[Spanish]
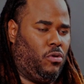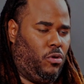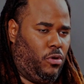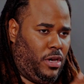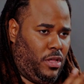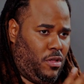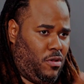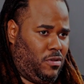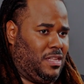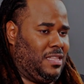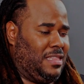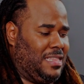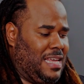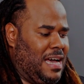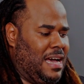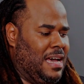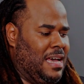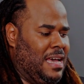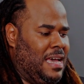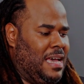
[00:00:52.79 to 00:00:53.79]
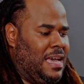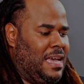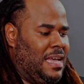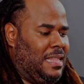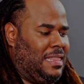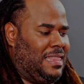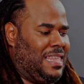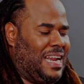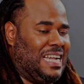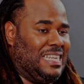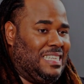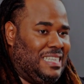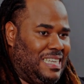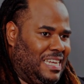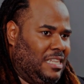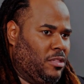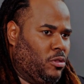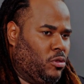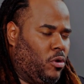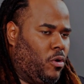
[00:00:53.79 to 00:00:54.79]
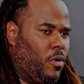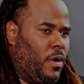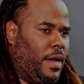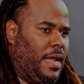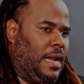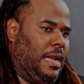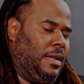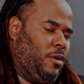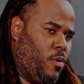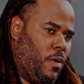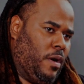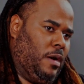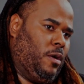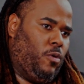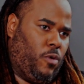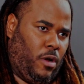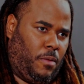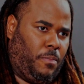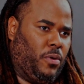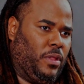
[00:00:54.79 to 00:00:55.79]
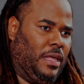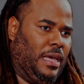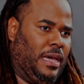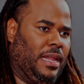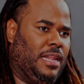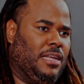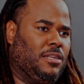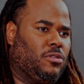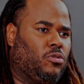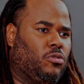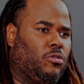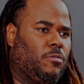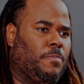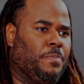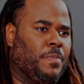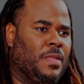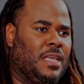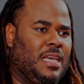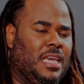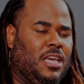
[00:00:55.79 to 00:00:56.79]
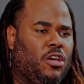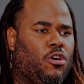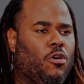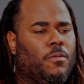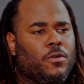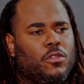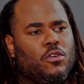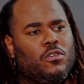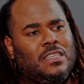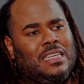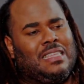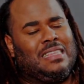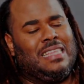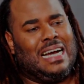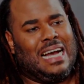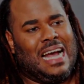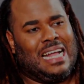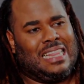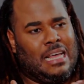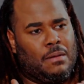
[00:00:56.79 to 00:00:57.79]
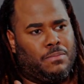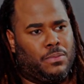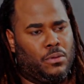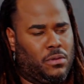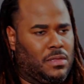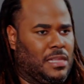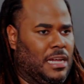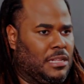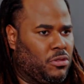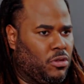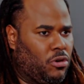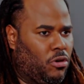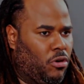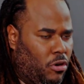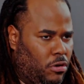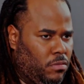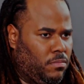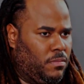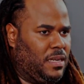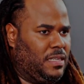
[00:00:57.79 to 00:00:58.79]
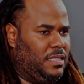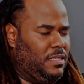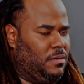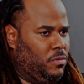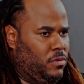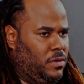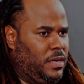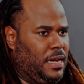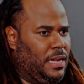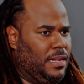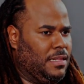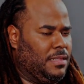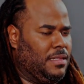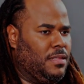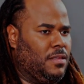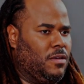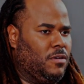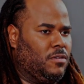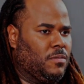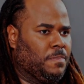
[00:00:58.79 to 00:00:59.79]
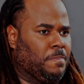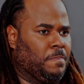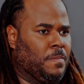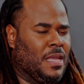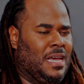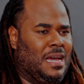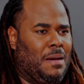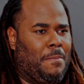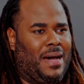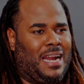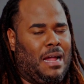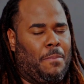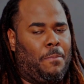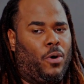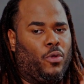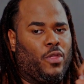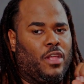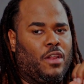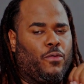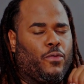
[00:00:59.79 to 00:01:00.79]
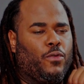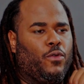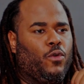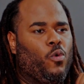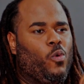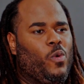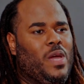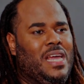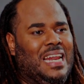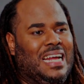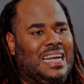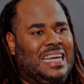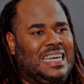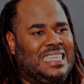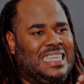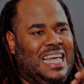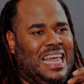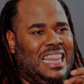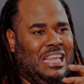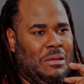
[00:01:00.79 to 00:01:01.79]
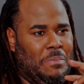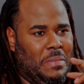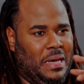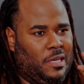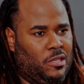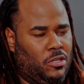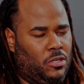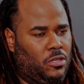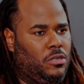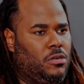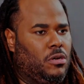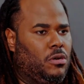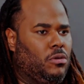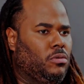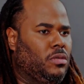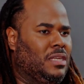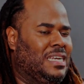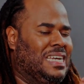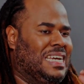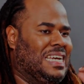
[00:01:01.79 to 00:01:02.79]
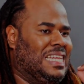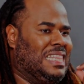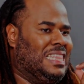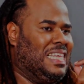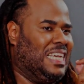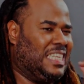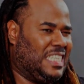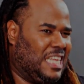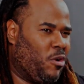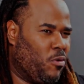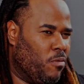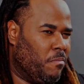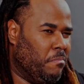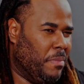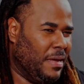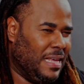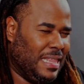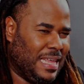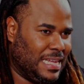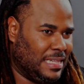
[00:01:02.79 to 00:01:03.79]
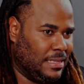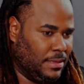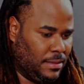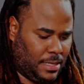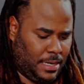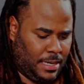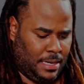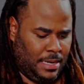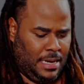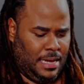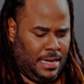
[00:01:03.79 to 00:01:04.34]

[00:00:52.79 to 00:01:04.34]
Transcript: lo que Dios está trayendo el, cuerpo de Cristo y cómo Dios está catapultando hombres y mujeres de Dios para poder fluir en esa dimensión de ser un vidente